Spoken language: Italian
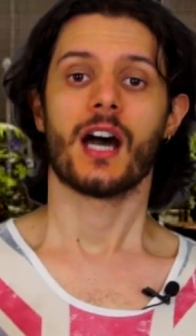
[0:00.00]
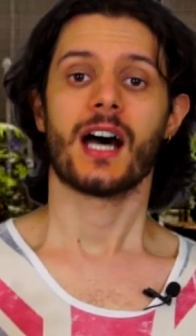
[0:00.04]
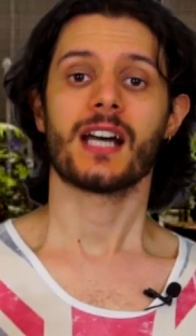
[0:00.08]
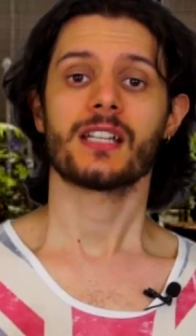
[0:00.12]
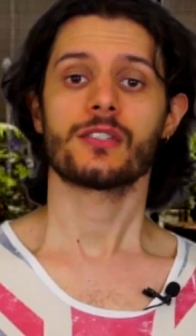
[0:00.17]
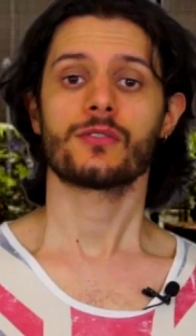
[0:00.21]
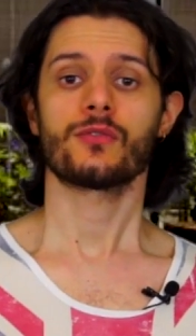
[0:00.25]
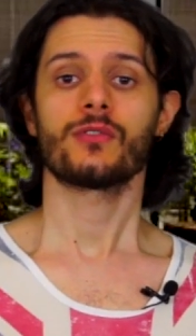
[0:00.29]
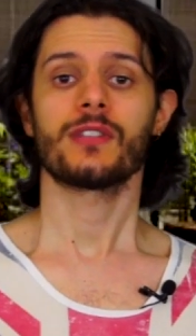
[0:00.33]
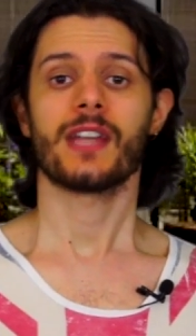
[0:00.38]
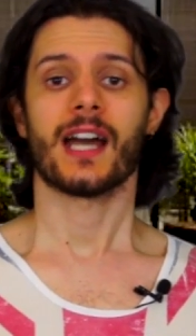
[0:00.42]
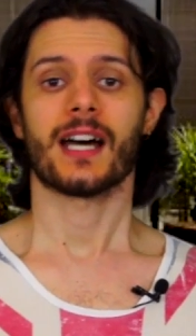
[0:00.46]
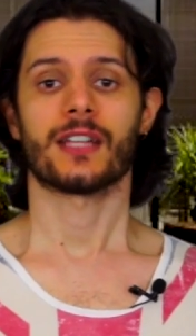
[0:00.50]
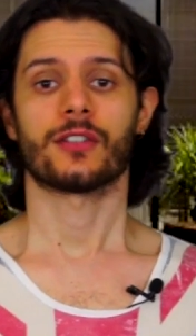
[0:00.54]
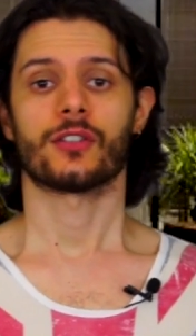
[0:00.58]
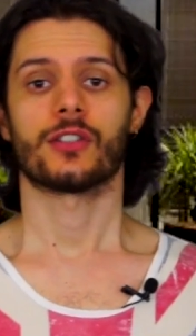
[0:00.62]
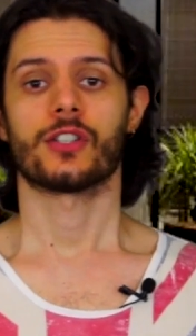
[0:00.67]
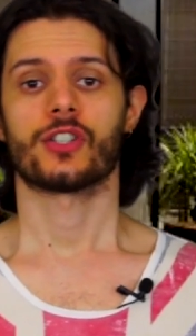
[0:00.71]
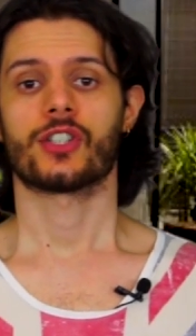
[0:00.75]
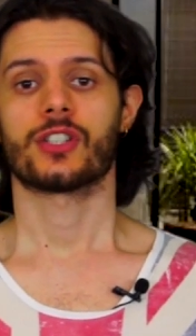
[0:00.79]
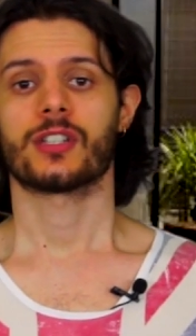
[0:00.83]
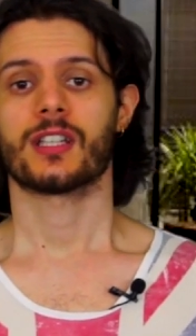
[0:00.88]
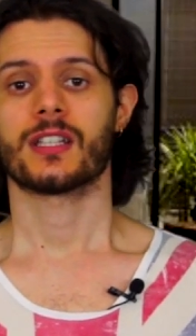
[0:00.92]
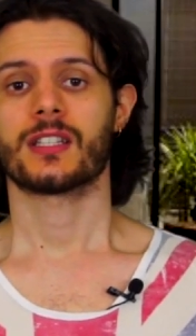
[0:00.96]
Ha
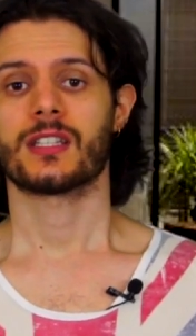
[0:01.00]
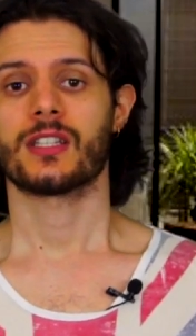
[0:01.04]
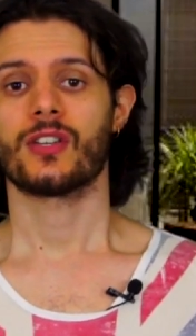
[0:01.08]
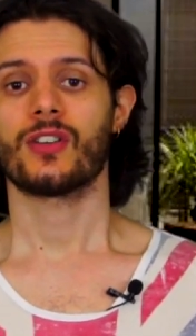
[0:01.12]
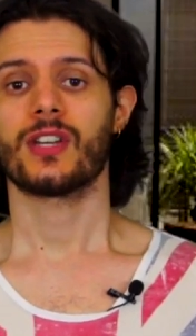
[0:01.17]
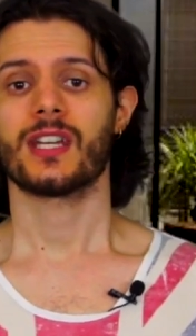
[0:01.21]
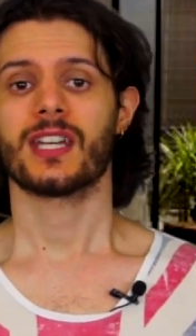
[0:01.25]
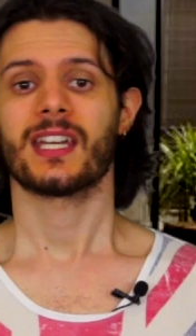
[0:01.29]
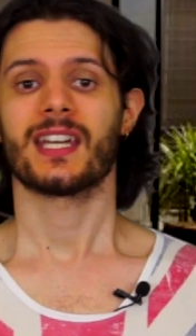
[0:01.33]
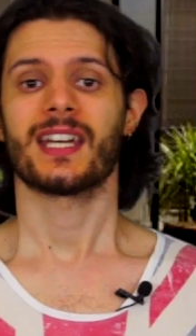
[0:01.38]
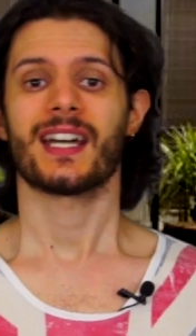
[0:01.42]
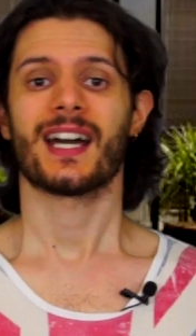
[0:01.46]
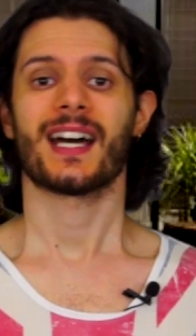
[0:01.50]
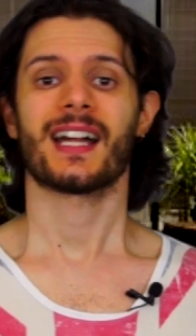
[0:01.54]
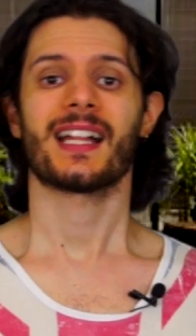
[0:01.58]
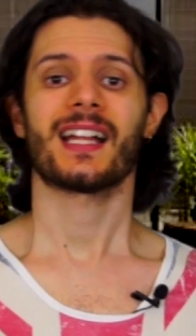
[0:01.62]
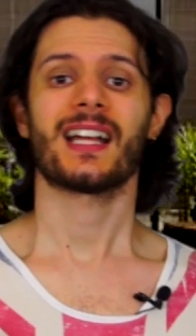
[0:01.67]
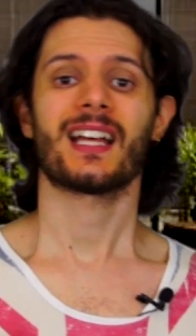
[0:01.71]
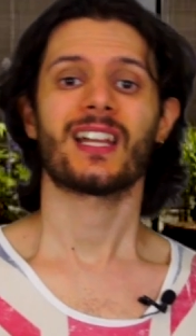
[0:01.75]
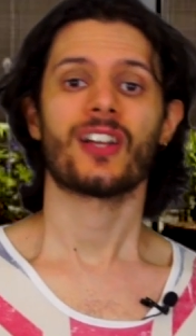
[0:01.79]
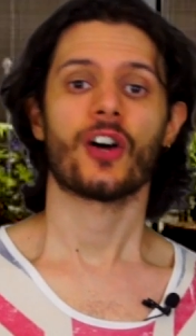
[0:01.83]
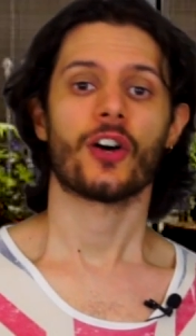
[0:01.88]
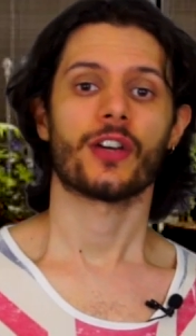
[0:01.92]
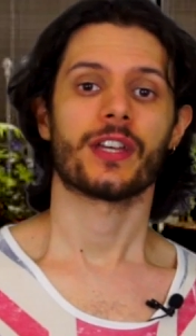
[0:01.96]
studiato recitazione
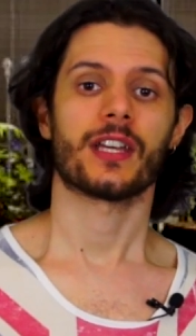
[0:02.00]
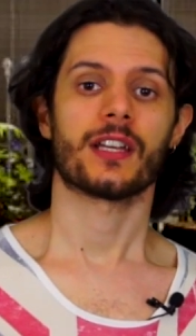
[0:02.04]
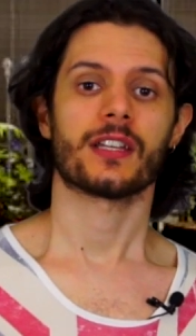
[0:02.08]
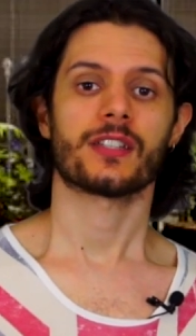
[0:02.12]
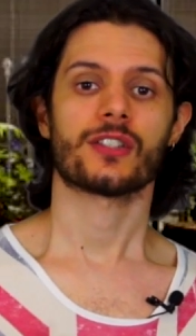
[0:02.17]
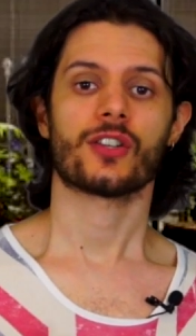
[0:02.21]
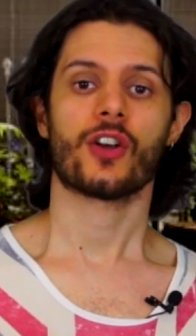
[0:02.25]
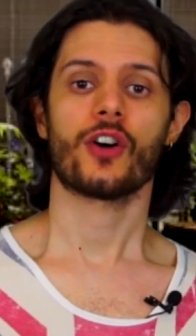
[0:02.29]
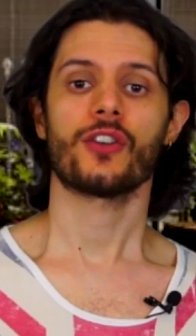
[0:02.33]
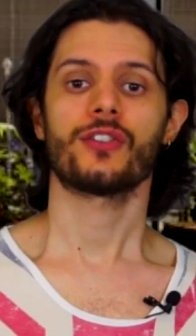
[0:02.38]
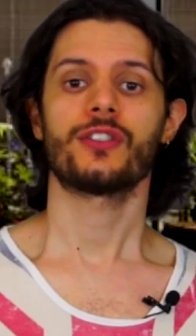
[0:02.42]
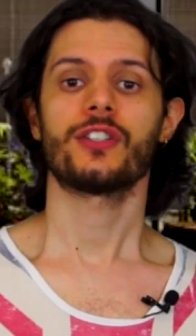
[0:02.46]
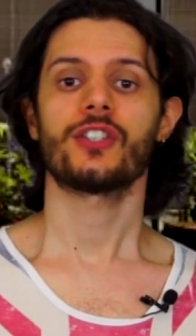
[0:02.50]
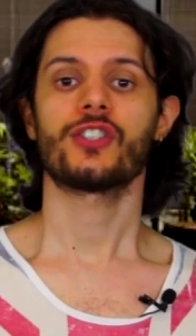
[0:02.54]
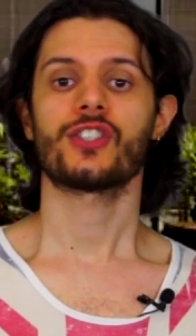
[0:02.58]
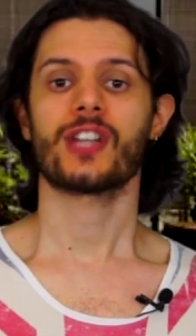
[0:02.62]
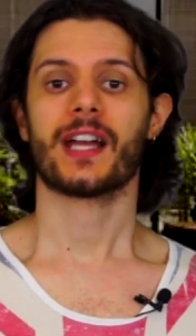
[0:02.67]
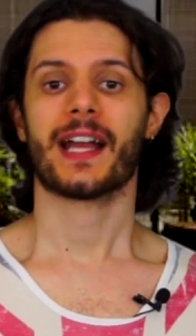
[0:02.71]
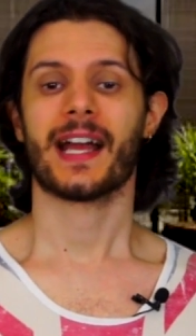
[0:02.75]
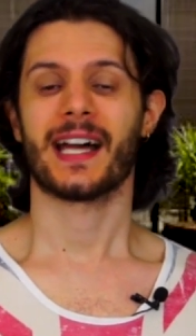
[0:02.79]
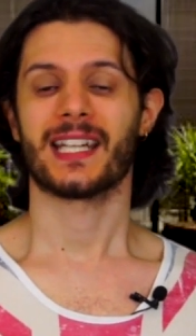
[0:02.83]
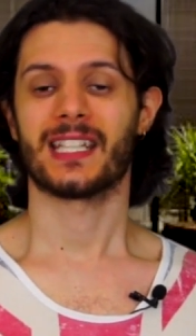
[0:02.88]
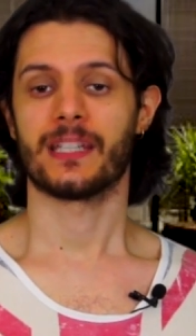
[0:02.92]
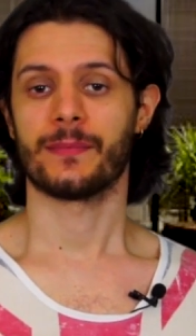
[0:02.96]
alla Royal
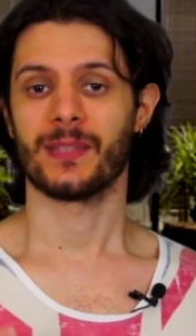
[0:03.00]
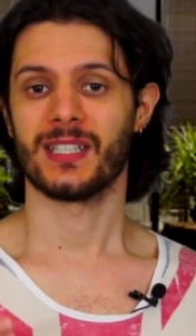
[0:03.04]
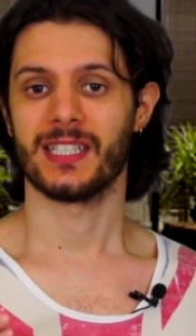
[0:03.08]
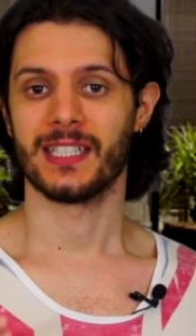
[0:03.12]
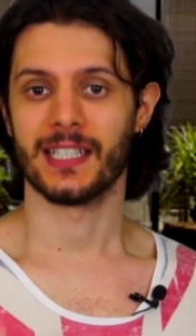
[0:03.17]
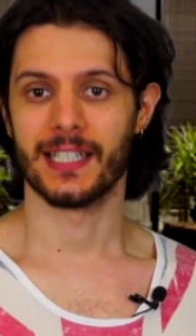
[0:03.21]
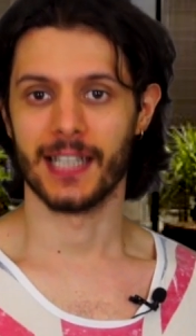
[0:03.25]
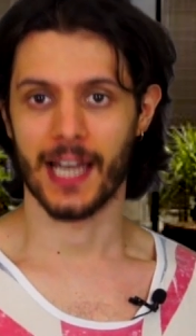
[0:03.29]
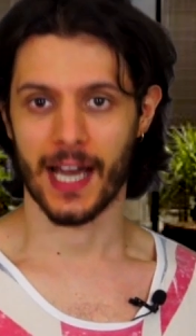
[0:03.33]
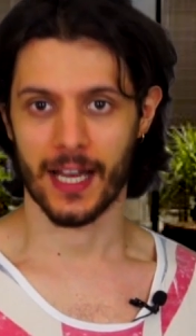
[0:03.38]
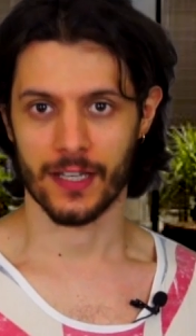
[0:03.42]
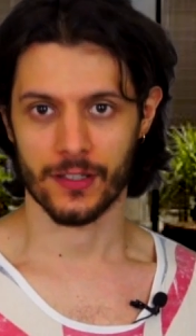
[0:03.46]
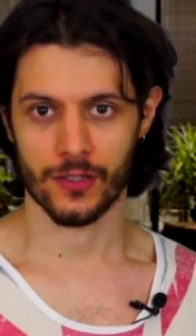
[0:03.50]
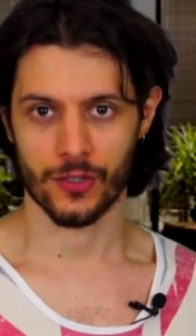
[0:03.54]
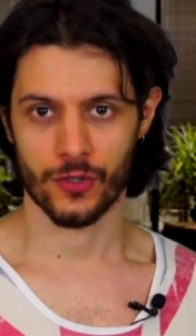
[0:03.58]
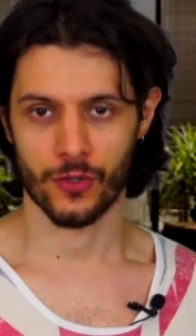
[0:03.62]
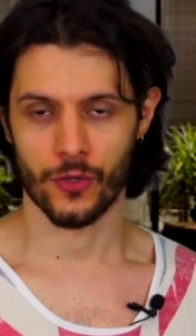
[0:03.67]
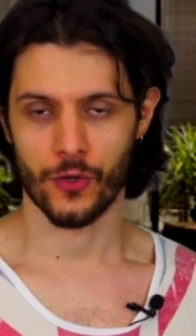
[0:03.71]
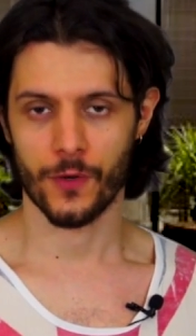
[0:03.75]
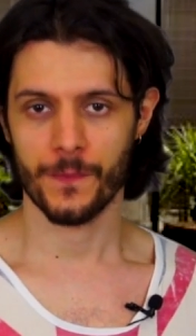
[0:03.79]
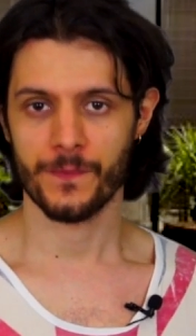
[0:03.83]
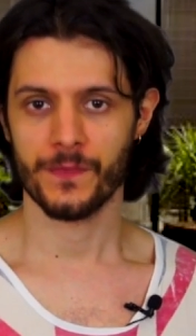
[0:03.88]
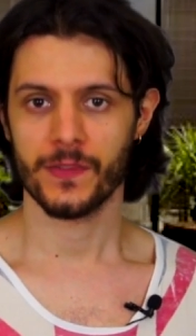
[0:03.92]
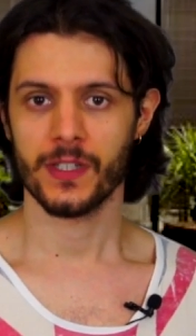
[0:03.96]
Scottish Academy di
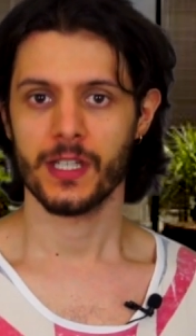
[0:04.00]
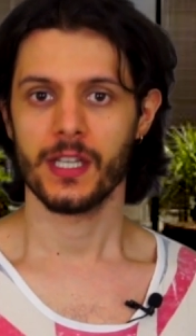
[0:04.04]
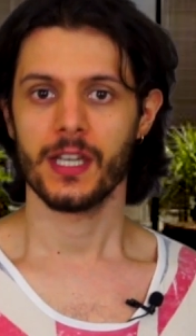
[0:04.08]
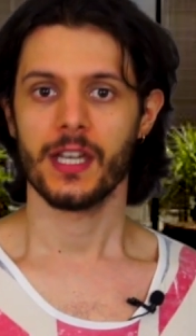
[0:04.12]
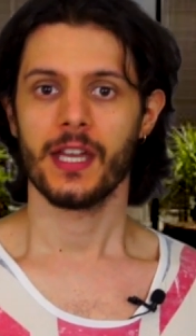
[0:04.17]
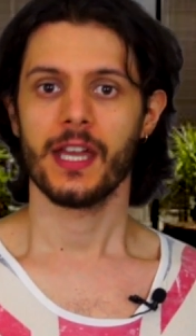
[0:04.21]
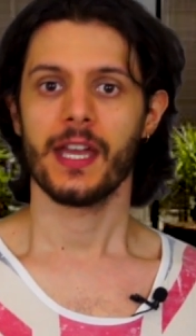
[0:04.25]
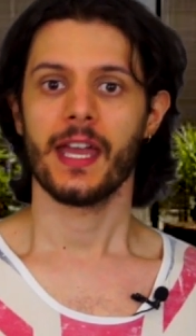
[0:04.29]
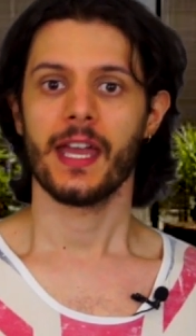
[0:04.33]
Glasgow